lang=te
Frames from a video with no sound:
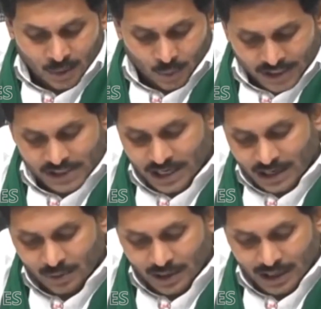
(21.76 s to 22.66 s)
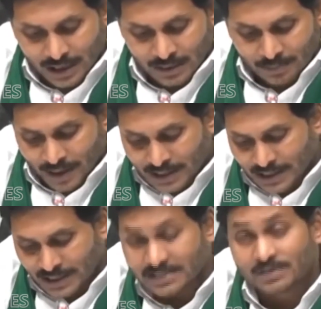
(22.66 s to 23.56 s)
వర్షాల వల్ల పంట
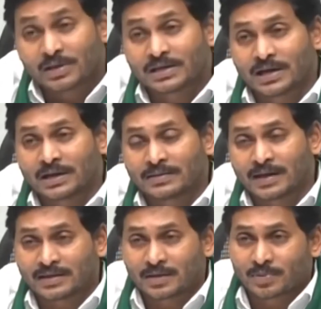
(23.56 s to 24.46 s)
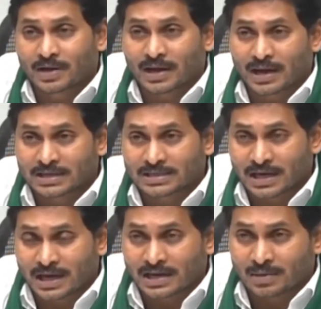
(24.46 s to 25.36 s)
నష్టమైన దాదాపుగా లక్ష
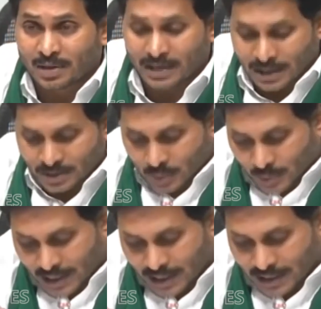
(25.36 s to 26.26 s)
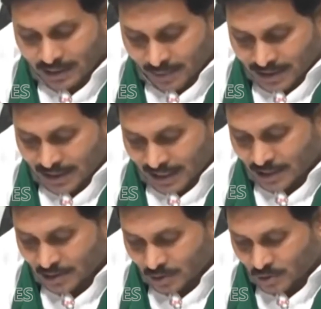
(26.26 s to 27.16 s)
అరవై ఆరు వేల మంది
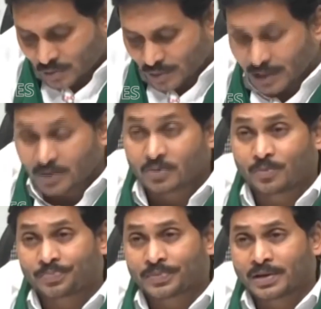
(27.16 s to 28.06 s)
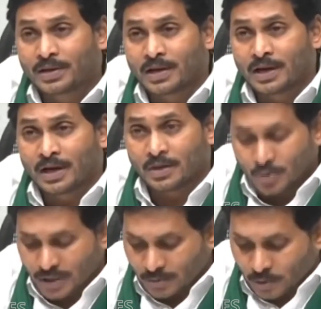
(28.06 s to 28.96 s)
రైతు కుటుంబాలకు
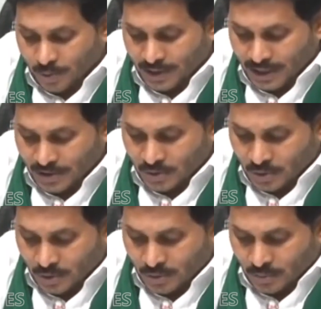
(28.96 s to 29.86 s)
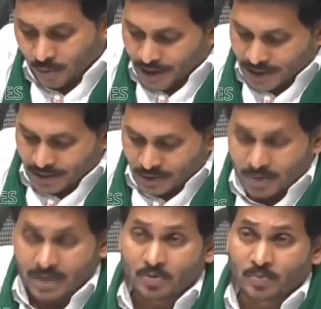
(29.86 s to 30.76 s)
నూట ముప్పై ఐదు పాయింట్ నూట
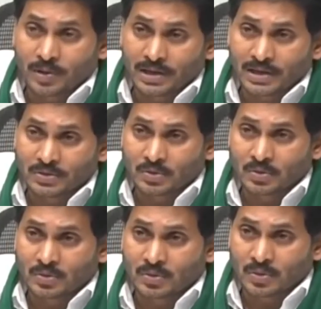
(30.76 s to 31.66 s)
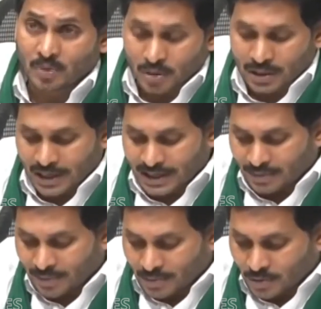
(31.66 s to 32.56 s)
ముప్పై ఐదు కోట్ల
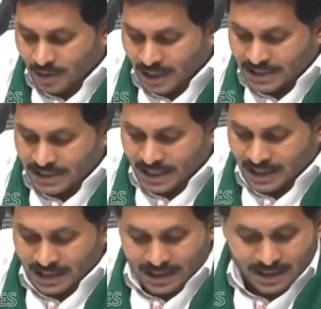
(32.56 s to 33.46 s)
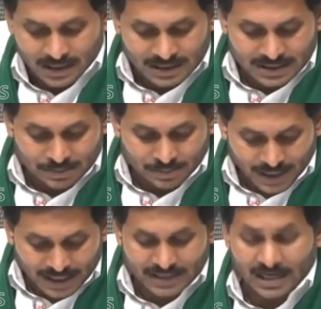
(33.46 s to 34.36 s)
డెబ్బై మూడు లక్షల
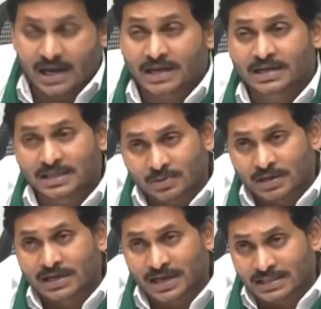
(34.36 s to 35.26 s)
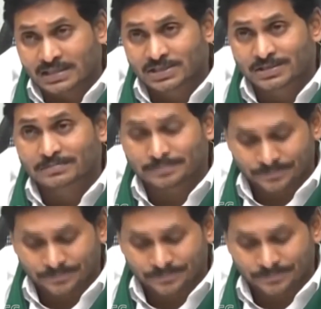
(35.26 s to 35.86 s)
పంట సహాయాన్ని ఇదివరకే అందించాం